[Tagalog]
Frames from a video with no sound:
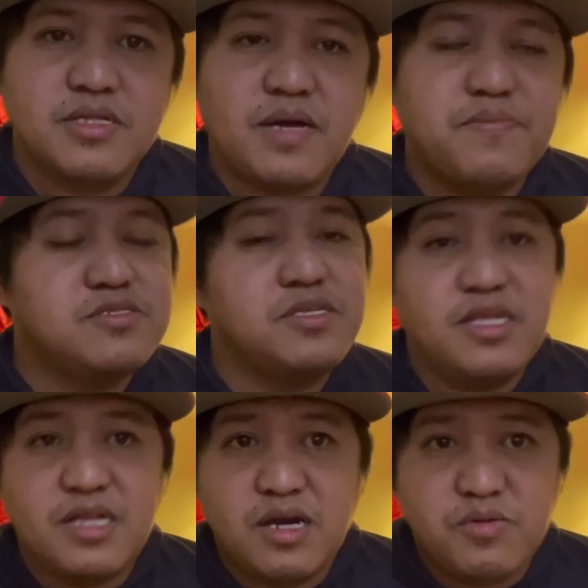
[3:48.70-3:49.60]
tapos
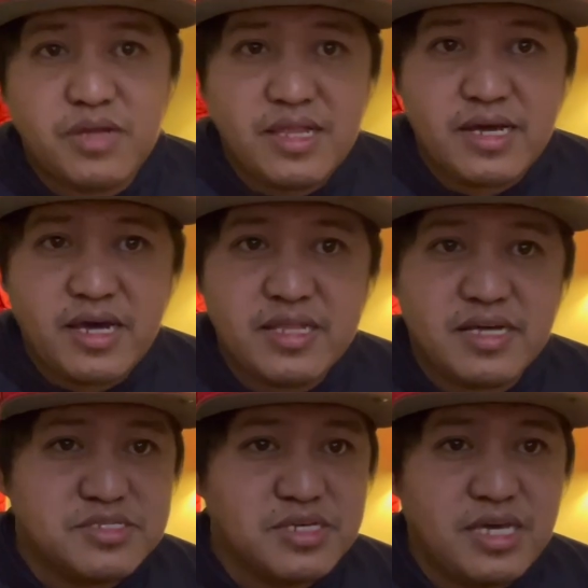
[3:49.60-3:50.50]
hindi na ako naglagay ng
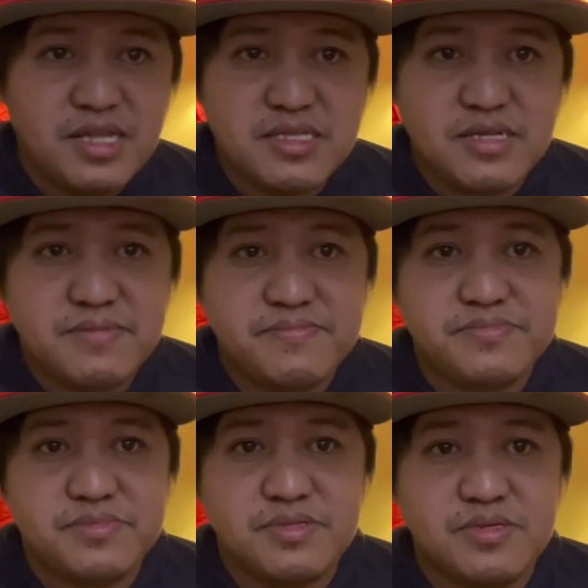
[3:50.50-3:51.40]
skilled
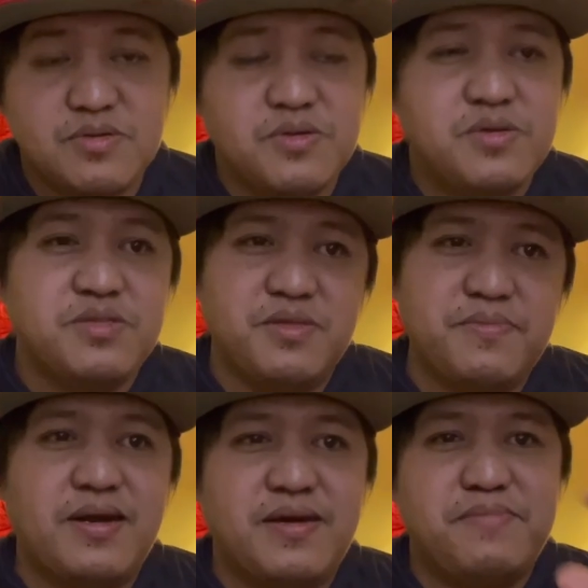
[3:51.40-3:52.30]
di
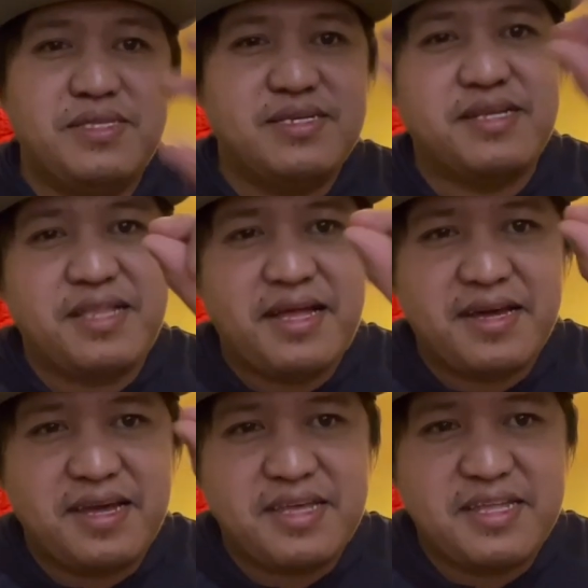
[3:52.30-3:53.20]
ba minsan
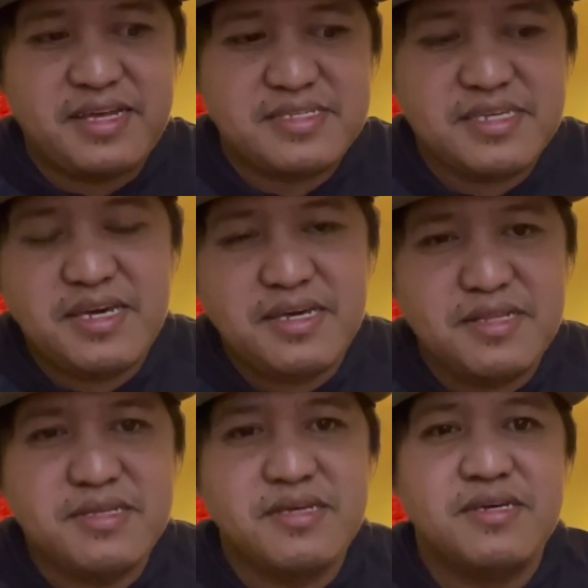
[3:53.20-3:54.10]
naglalagay tayo ng
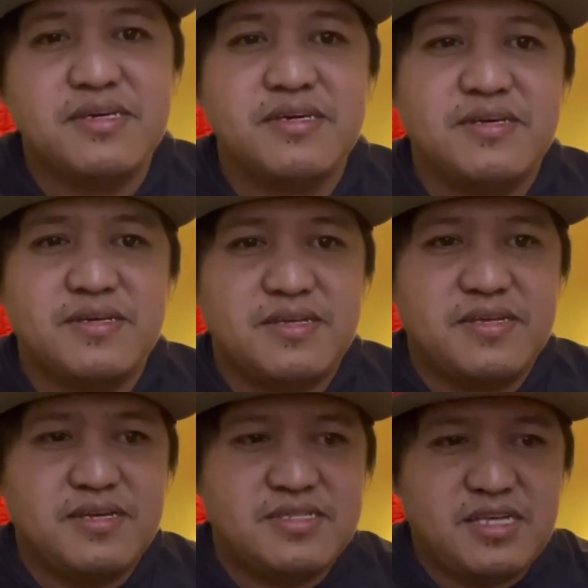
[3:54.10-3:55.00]
skilled
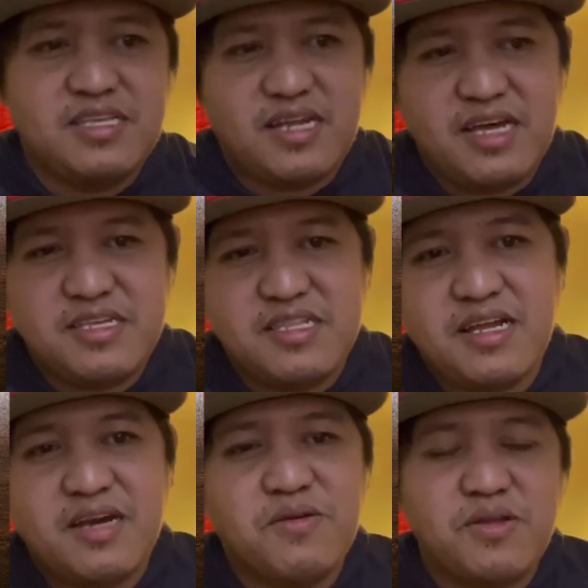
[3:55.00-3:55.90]
etc
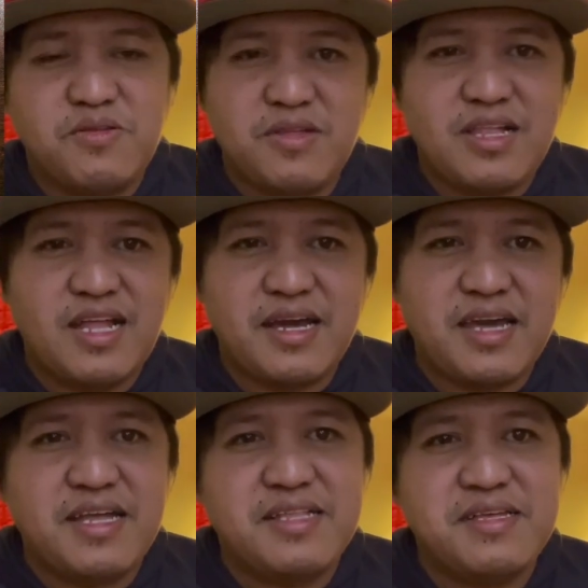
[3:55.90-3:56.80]
etc kung ano
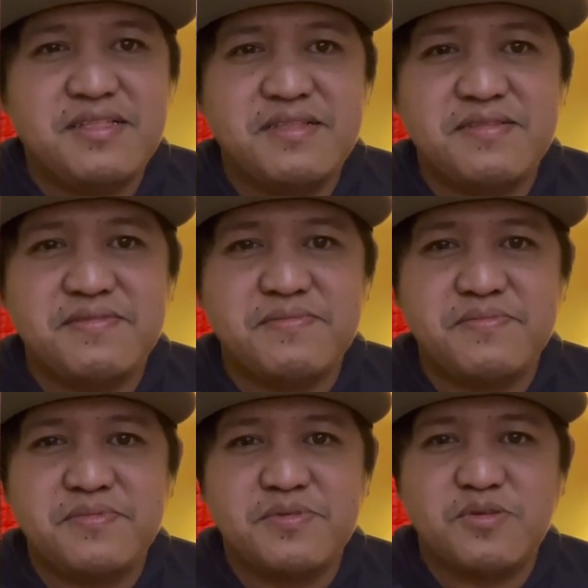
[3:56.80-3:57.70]
nilalagay natin
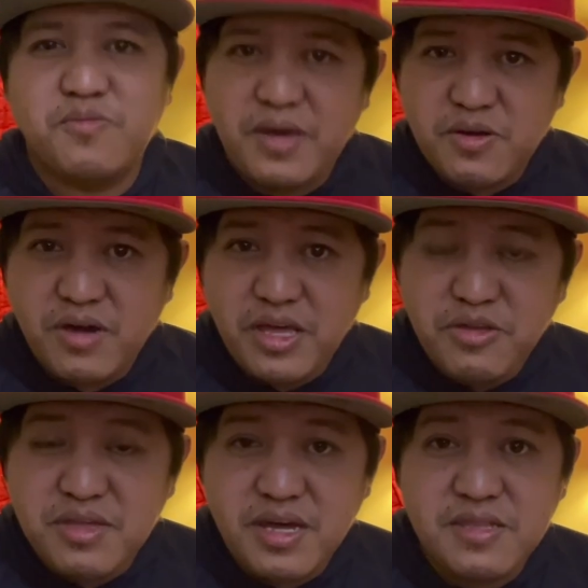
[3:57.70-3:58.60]
kung meron kayo
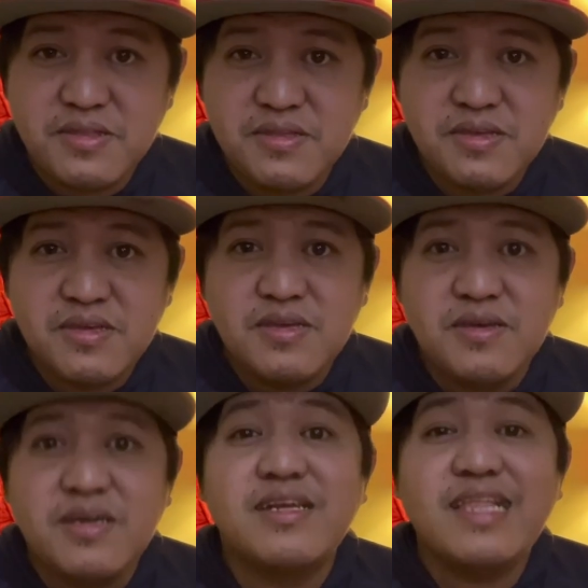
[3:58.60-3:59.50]
niyan
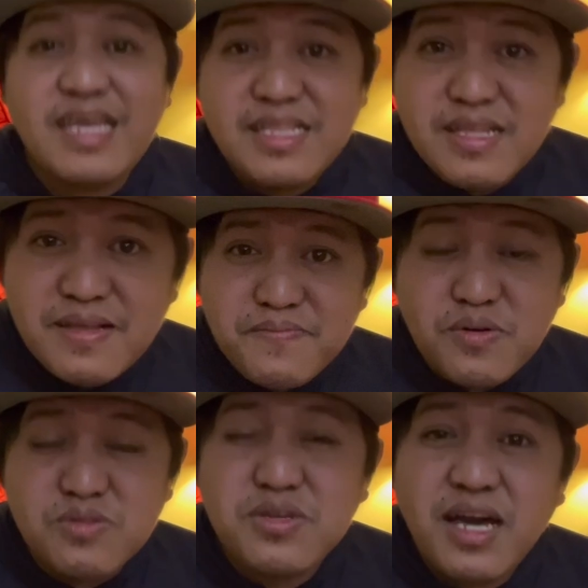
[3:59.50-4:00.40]
related
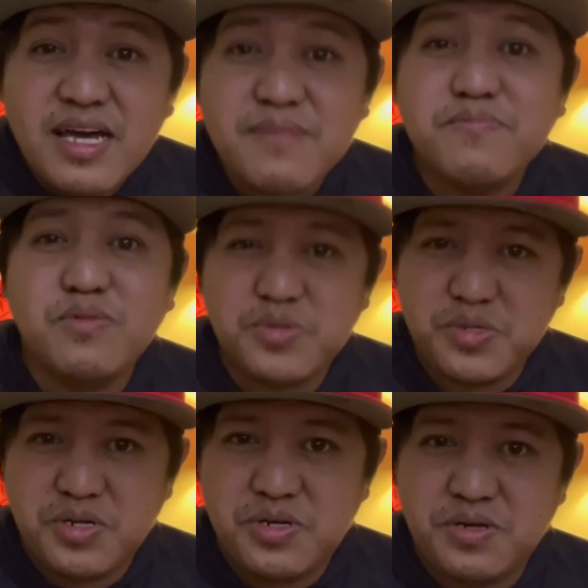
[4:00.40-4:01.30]
po sa
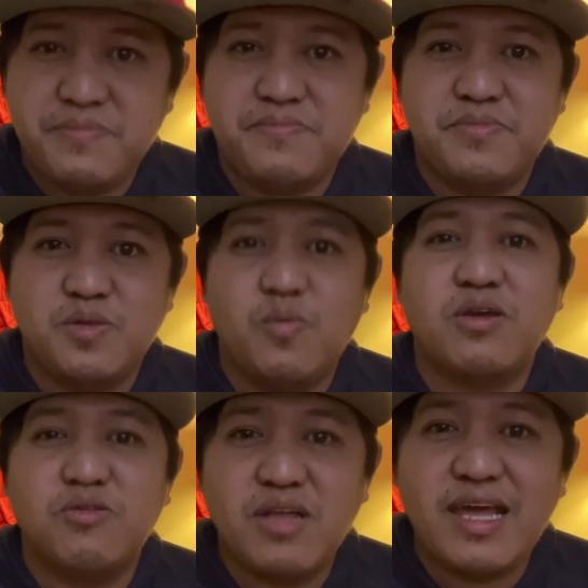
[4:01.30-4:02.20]
butcher wag
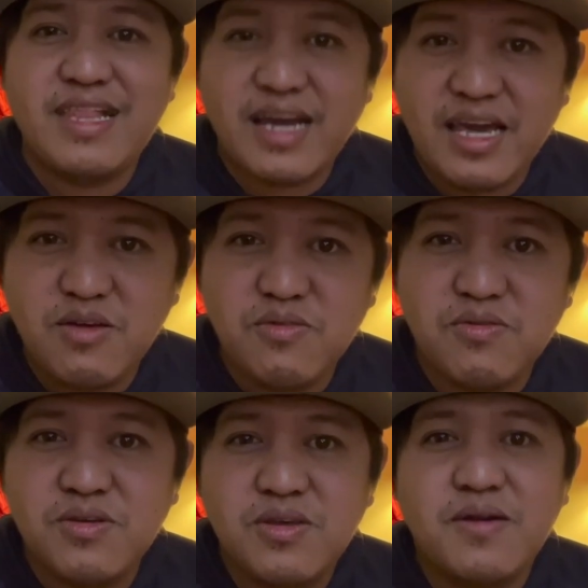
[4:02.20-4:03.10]
niyo na ilagay yung
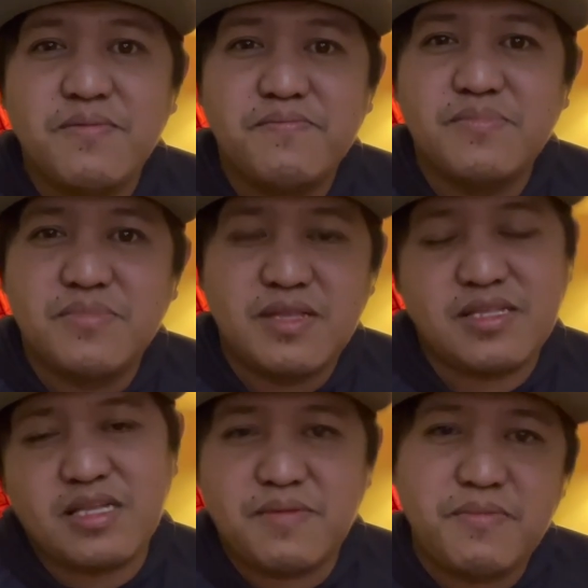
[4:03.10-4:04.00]

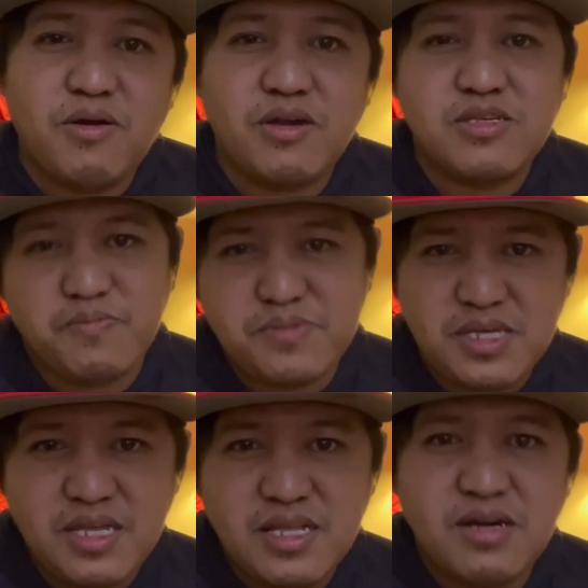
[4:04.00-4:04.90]
nagtatrabaho kayo sa
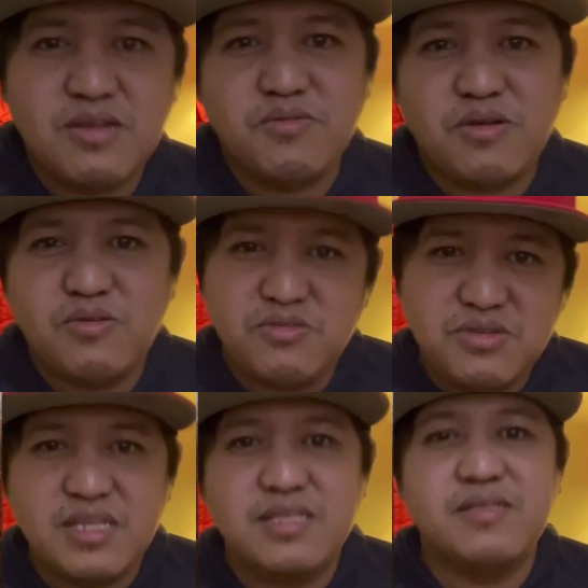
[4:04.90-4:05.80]
opisina, ano-ano
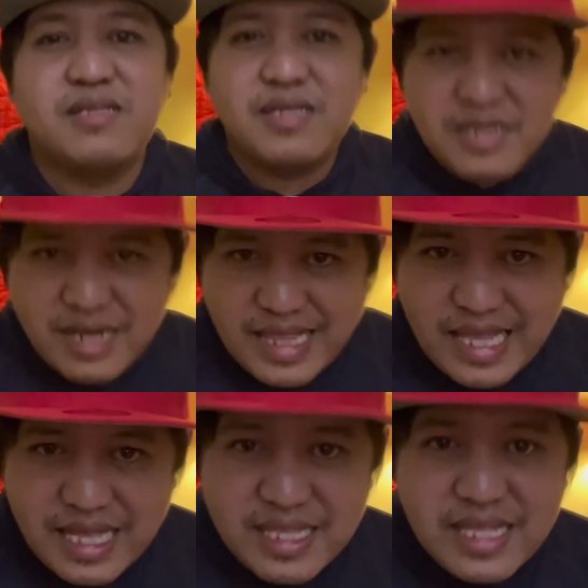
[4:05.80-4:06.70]
dyan,
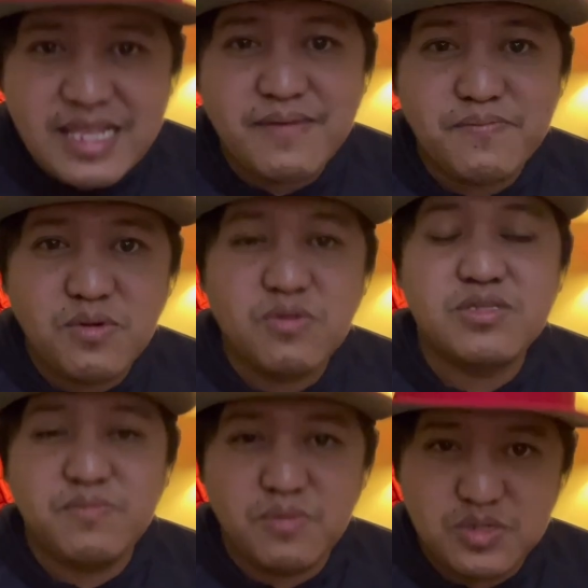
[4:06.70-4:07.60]
related lang po
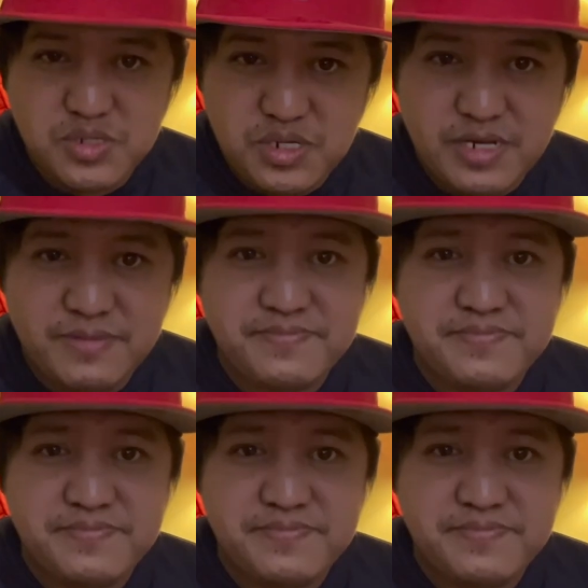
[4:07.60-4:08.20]
sa butcher.